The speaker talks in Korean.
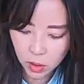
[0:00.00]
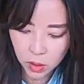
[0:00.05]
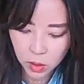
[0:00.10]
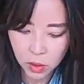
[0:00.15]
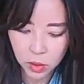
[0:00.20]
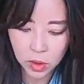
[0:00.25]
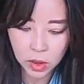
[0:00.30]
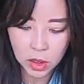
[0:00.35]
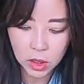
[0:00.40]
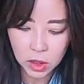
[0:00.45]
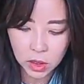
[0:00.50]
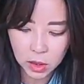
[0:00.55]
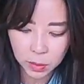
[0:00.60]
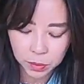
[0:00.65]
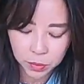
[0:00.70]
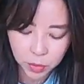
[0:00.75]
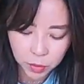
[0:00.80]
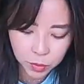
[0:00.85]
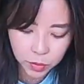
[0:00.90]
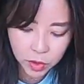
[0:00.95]
어, 이
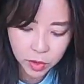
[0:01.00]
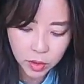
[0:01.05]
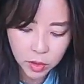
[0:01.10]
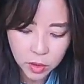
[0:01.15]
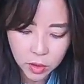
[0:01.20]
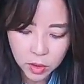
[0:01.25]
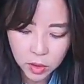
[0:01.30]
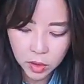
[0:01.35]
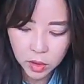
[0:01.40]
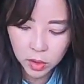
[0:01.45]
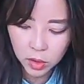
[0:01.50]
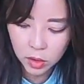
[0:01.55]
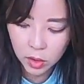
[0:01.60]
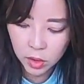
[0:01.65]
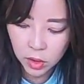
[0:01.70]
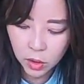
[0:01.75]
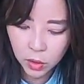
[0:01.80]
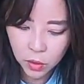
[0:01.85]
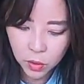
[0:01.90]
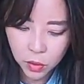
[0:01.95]
제품을
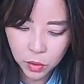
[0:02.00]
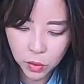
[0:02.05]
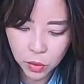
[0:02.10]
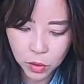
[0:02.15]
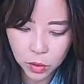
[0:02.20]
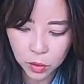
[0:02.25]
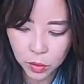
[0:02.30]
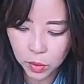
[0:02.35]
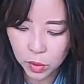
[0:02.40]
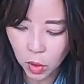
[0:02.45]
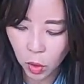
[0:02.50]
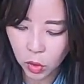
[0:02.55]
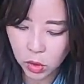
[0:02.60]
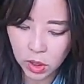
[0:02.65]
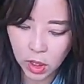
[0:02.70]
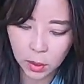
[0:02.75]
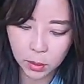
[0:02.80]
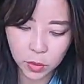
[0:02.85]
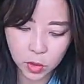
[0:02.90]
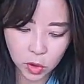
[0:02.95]

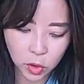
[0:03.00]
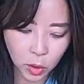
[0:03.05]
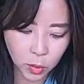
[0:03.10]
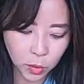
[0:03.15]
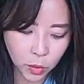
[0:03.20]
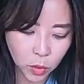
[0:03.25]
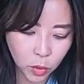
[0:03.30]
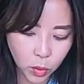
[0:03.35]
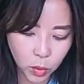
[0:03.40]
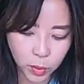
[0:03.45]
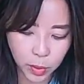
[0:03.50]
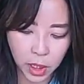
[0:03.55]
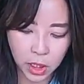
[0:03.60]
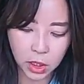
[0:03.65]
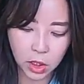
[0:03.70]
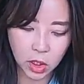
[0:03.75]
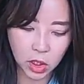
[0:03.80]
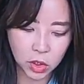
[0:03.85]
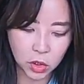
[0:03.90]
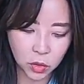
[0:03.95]
어제 한번 써보고
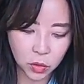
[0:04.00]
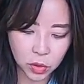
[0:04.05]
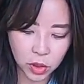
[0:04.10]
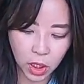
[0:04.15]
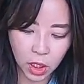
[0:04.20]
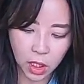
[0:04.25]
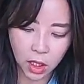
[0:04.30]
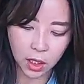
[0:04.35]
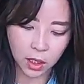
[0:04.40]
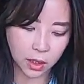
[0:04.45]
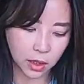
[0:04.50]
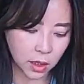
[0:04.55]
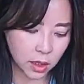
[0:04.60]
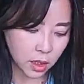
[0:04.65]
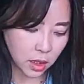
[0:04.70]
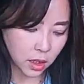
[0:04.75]
반해가지고 제가